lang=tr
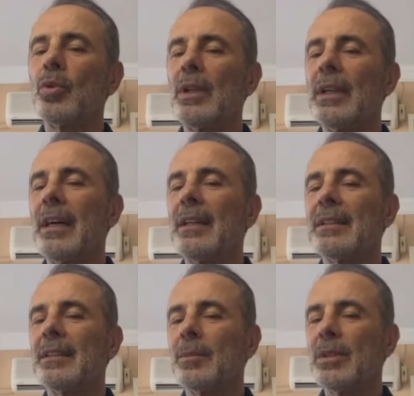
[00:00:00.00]
lige
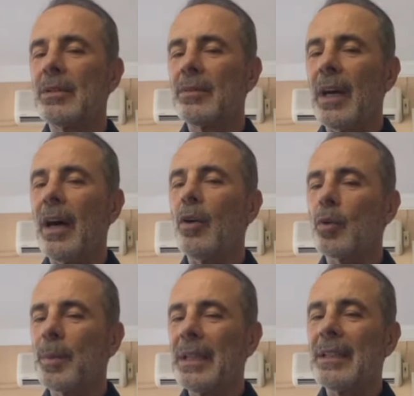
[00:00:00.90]
hazır mı veya
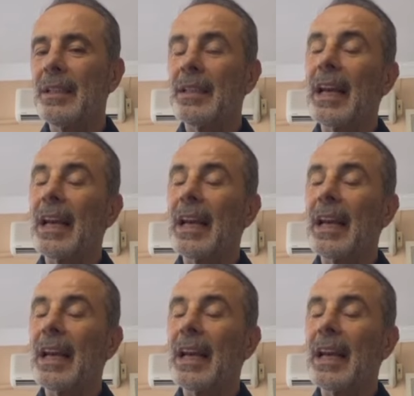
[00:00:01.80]
Avrupa'ya değil.